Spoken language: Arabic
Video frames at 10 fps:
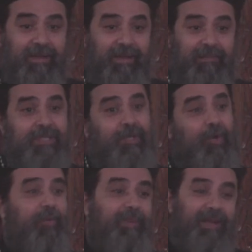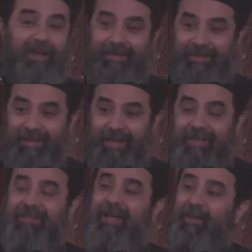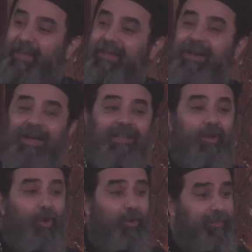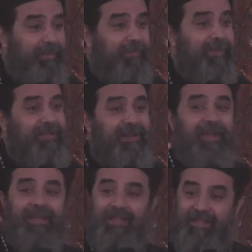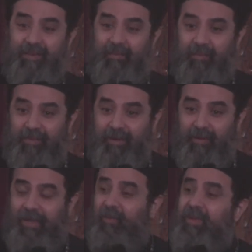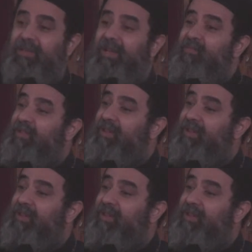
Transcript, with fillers: مش الحب لا التعبير عن الحب بطريقه تناسبهم واحد يقول انت ليه